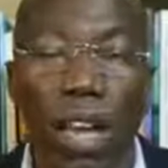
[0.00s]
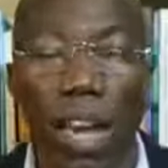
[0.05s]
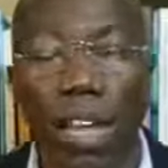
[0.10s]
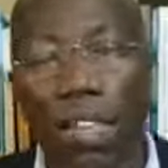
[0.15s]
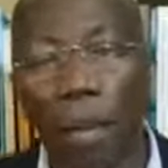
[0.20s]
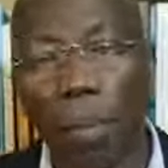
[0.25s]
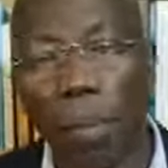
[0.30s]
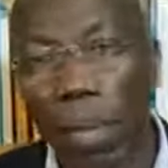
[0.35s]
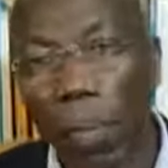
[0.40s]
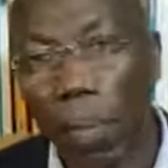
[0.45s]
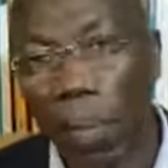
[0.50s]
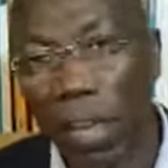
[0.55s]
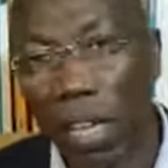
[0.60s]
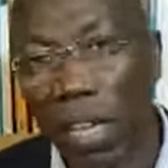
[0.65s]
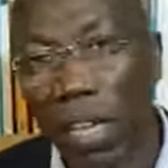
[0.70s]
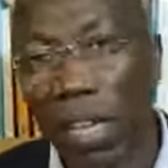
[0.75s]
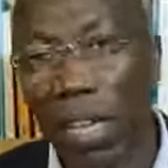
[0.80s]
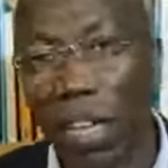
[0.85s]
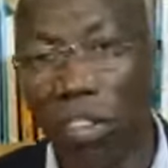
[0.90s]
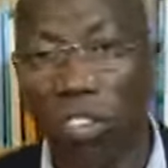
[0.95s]
Então, eu não
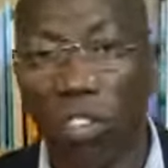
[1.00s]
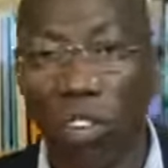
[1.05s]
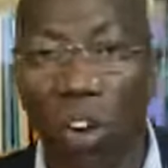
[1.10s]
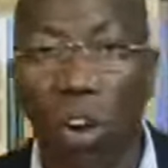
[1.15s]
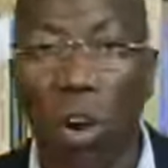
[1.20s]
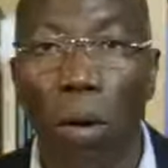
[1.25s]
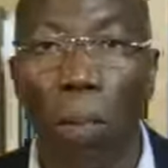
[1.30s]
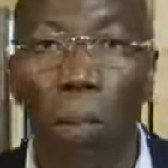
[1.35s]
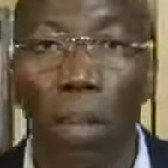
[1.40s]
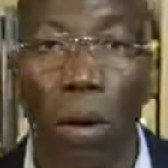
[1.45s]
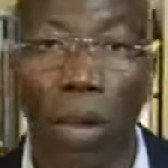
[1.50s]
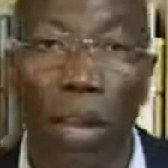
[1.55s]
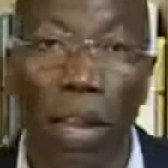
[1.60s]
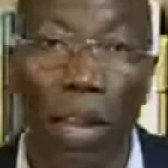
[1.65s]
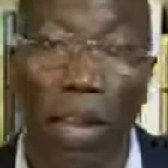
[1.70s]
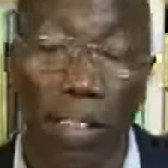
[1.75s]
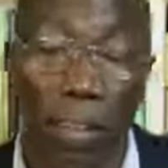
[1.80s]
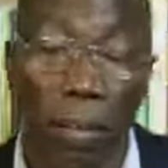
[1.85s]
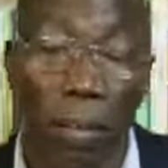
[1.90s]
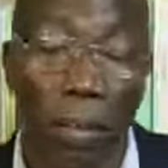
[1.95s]
pedi que só
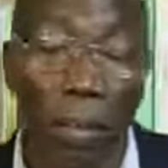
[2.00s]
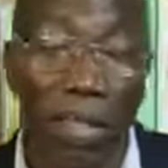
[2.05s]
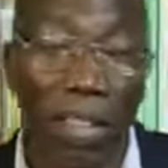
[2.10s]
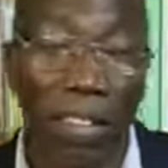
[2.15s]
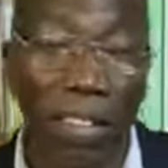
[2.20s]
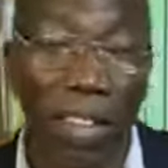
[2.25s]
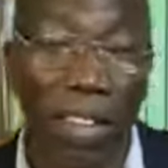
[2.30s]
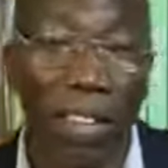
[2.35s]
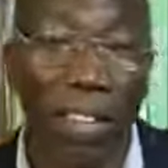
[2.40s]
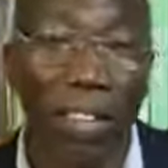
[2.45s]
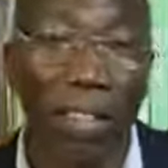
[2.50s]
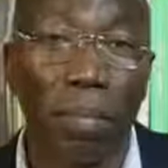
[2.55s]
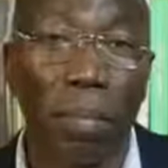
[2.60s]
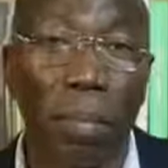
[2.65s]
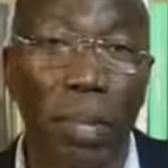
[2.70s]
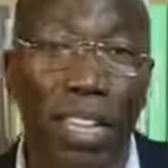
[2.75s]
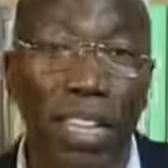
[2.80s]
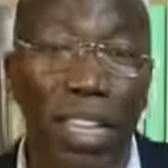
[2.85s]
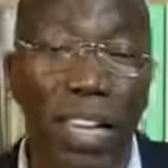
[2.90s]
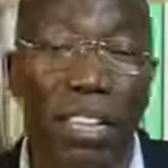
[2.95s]
para simpatizantes,
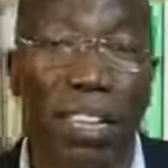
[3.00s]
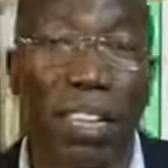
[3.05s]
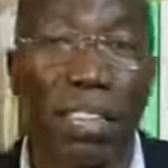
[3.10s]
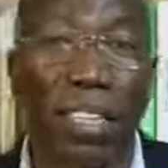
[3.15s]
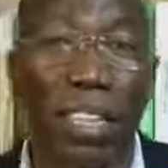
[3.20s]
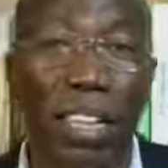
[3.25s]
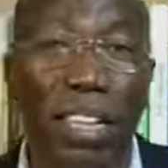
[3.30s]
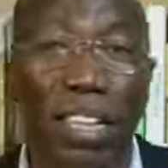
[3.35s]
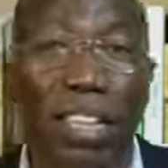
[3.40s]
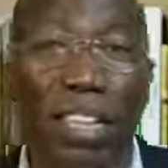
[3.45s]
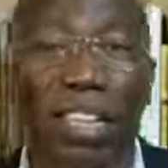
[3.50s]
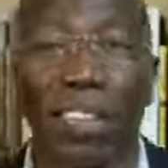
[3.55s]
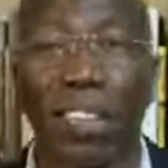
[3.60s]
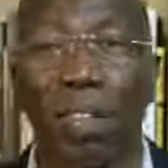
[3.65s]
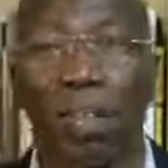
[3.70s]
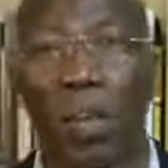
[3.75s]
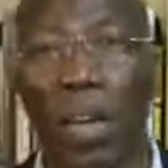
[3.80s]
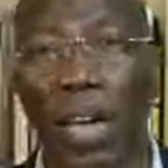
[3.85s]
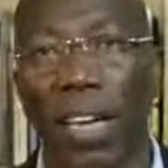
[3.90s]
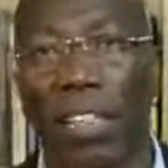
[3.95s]
militantes, dirigentes
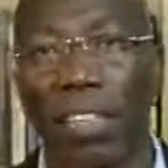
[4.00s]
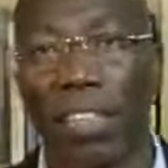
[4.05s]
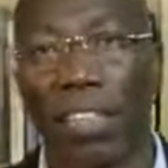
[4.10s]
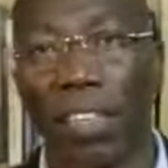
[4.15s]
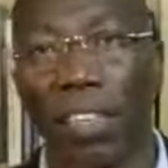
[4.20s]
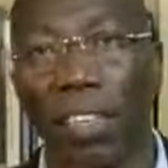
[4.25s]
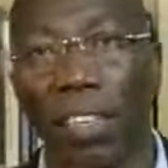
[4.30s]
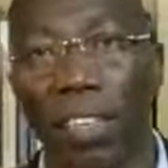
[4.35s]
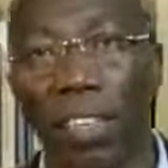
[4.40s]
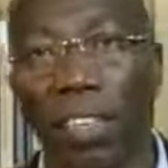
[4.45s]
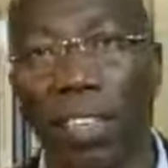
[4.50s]
do PAIGC.